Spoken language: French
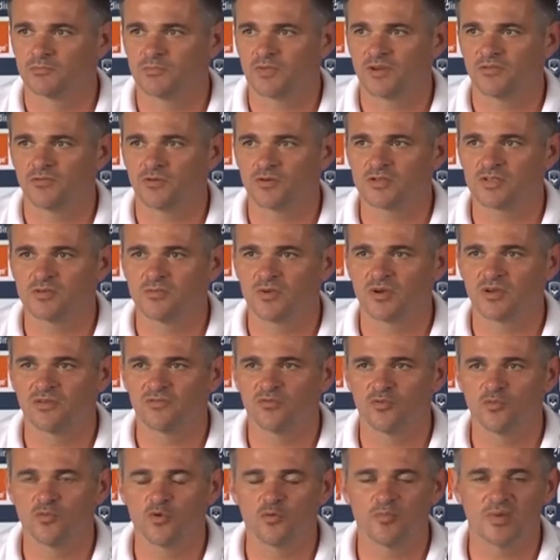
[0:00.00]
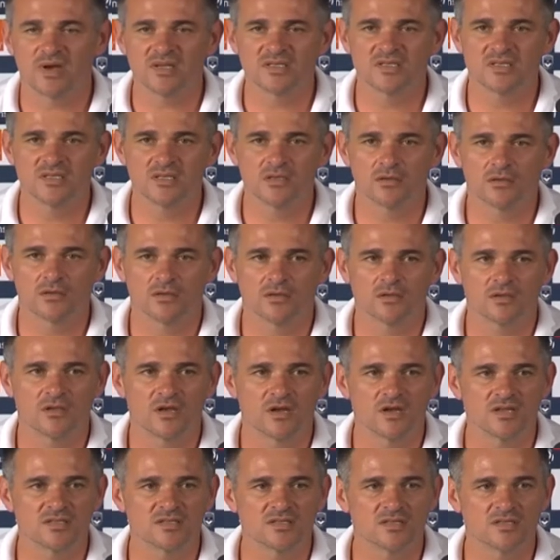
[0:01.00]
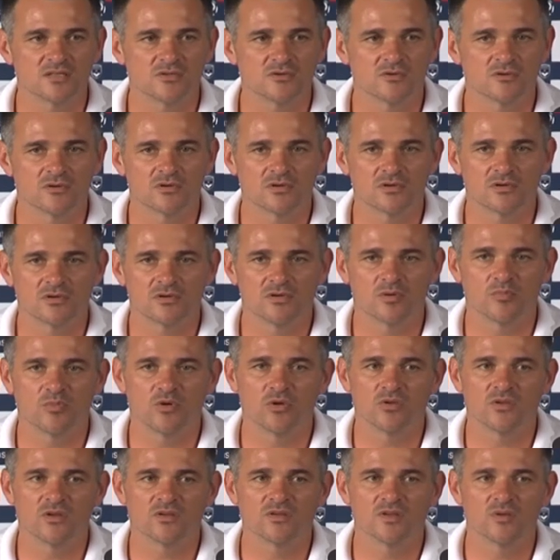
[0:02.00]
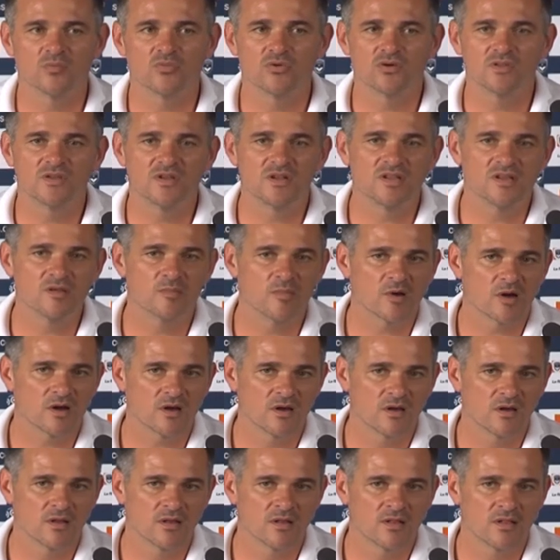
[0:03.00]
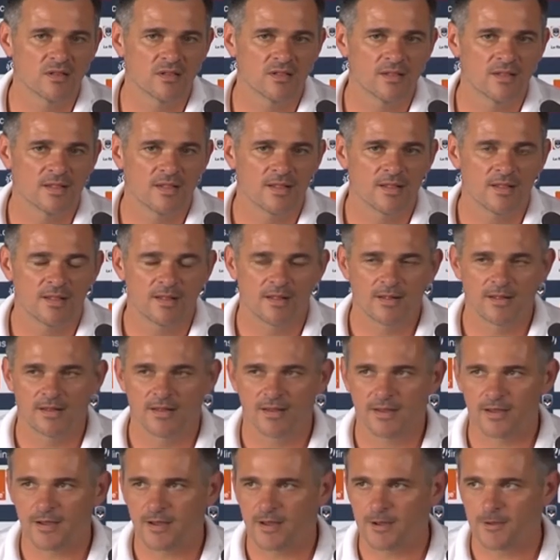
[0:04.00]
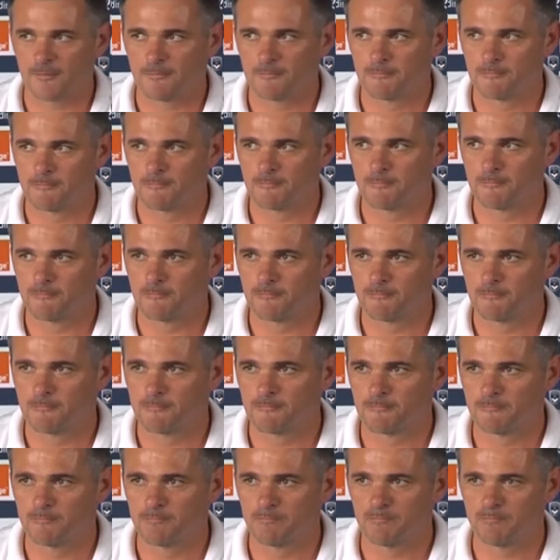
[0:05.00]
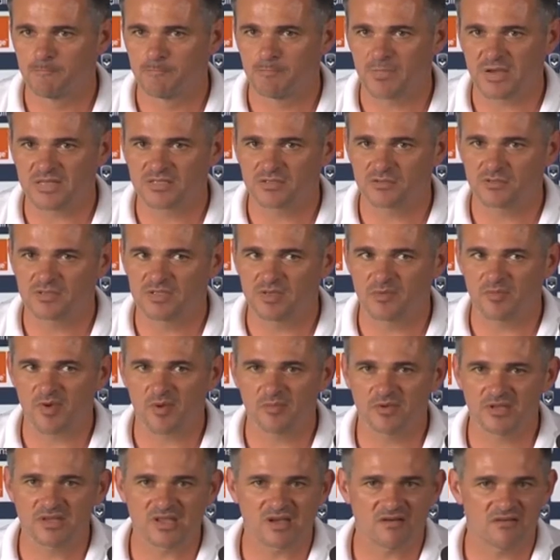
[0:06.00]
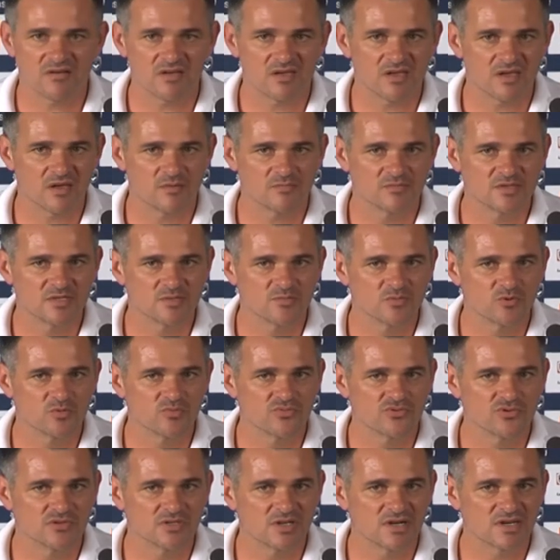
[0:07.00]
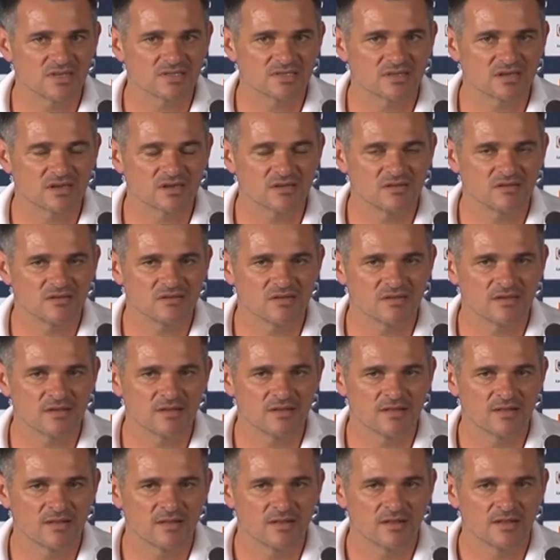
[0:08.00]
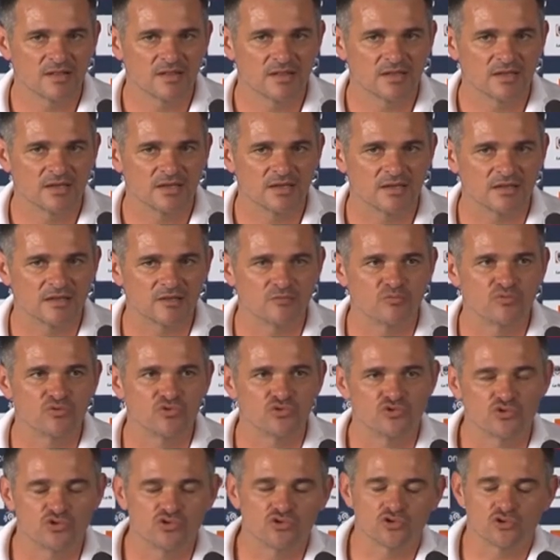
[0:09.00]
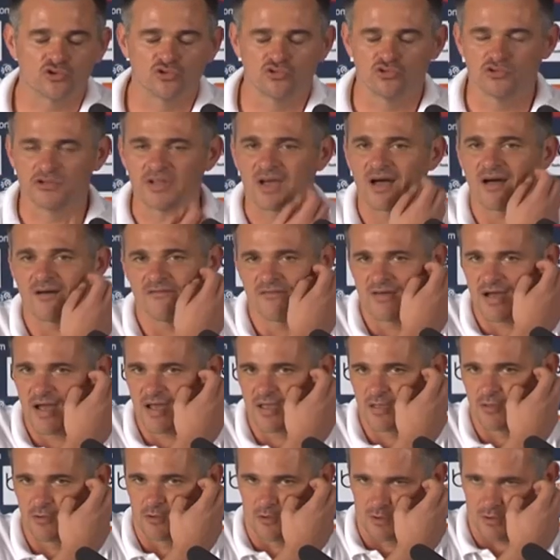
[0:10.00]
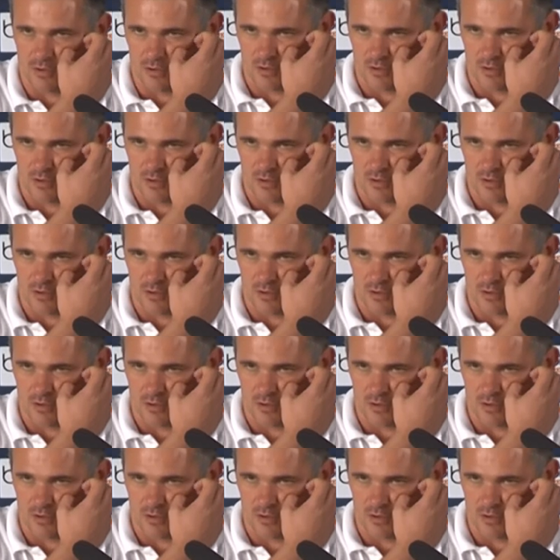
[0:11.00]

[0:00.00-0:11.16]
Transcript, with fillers: bah, forcément, il vaut mieux partir euh, dans la saison euh, en prenant des points dès le départ. Euh, parce que ça permet de travailler un petit peu plus dans la sérénité et d'être plus sur du travail